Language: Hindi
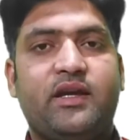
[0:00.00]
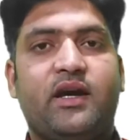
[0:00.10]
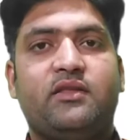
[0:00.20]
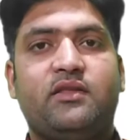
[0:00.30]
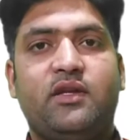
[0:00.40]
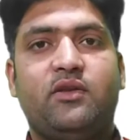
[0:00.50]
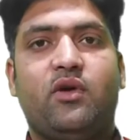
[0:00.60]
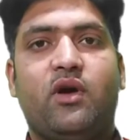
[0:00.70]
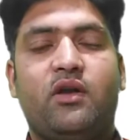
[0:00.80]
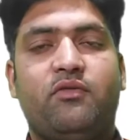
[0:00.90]
या
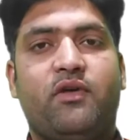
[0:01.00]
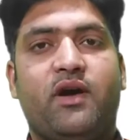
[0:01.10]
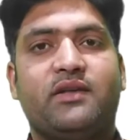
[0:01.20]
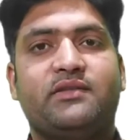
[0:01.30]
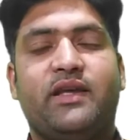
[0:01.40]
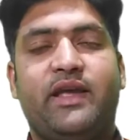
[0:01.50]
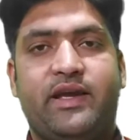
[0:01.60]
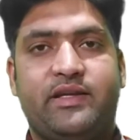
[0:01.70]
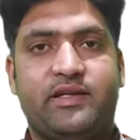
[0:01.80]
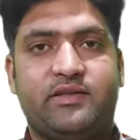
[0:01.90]
तीनों अल्फाज
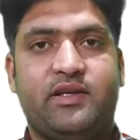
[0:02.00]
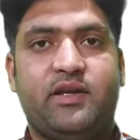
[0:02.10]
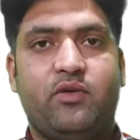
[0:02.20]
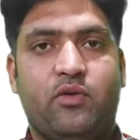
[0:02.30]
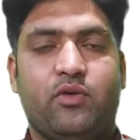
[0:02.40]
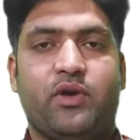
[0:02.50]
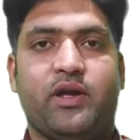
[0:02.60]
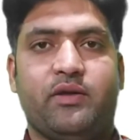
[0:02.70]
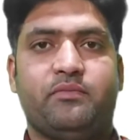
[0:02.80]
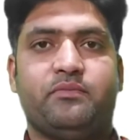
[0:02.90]
एक जैसे
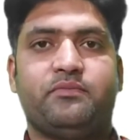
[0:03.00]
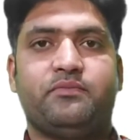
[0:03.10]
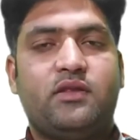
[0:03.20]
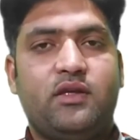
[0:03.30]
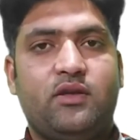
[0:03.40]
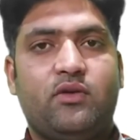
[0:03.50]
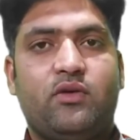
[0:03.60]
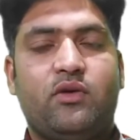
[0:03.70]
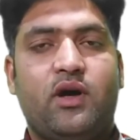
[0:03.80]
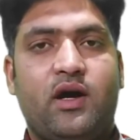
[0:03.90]
होंगे
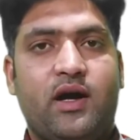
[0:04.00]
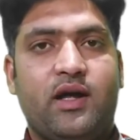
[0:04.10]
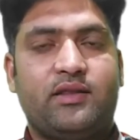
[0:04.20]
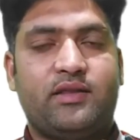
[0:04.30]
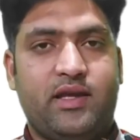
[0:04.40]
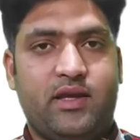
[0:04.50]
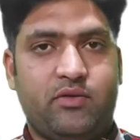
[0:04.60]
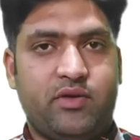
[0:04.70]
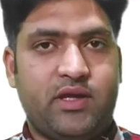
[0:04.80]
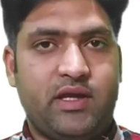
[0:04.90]
तीनों हालतें
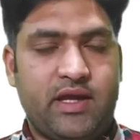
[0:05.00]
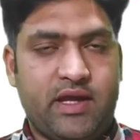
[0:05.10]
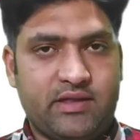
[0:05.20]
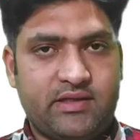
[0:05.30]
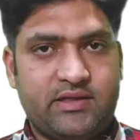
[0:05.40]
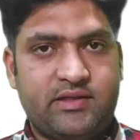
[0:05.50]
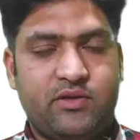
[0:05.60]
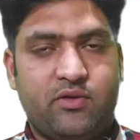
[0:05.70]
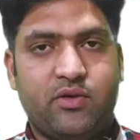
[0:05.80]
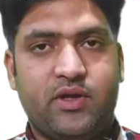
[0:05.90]
उनकी एक
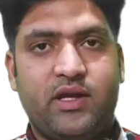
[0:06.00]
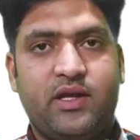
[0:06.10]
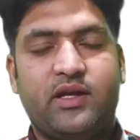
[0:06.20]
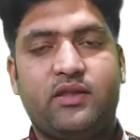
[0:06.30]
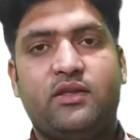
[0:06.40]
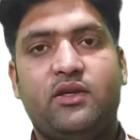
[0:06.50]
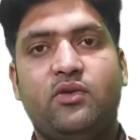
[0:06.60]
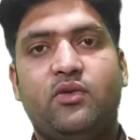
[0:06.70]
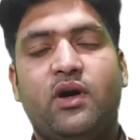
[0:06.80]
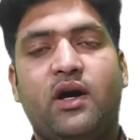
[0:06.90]
जैसी होंगी या
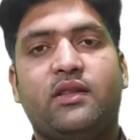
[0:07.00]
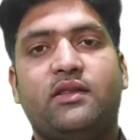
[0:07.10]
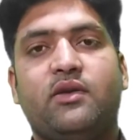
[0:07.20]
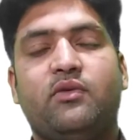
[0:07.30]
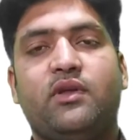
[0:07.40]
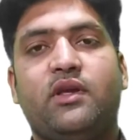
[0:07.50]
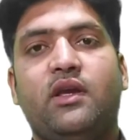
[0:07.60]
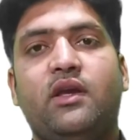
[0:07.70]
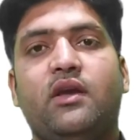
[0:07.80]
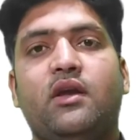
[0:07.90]
तीनों हालतें
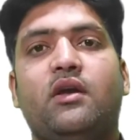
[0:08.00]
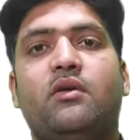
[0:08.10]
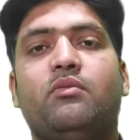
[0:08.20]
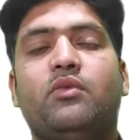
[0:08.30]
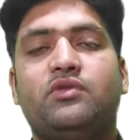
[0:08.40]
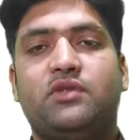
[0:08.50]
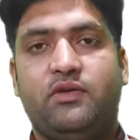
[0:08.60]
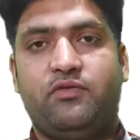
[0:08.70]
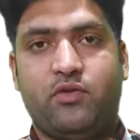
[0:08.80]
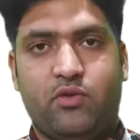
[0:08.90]
उनकी
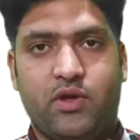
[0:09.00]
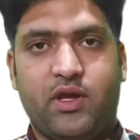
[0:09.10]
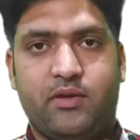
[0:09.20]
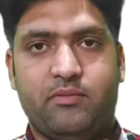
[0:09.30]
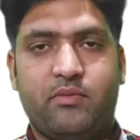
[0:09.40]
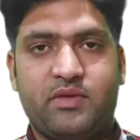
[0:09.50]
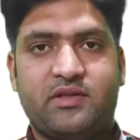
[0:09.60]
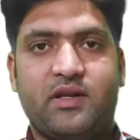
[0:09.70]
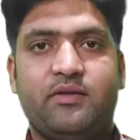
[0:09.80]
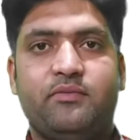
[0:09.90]
मुख्तलिफ होंगी
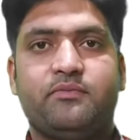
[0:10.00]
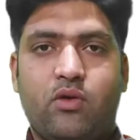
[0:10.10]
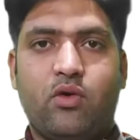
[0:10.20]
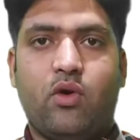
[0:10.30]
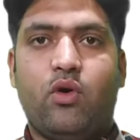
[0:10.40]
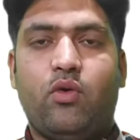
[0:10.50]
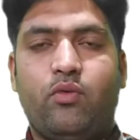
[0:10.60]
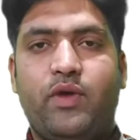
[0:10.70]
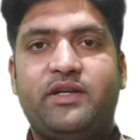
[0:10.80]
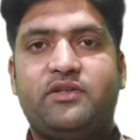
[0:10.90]
मसलन गो
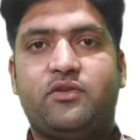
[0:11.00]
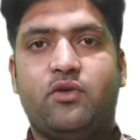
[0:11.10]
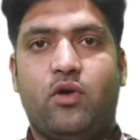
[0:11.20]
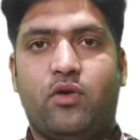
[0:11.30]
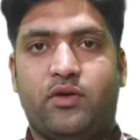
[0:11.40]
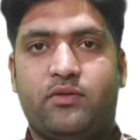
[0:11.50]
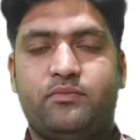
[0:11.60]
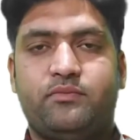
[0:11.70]
वेंट गॉन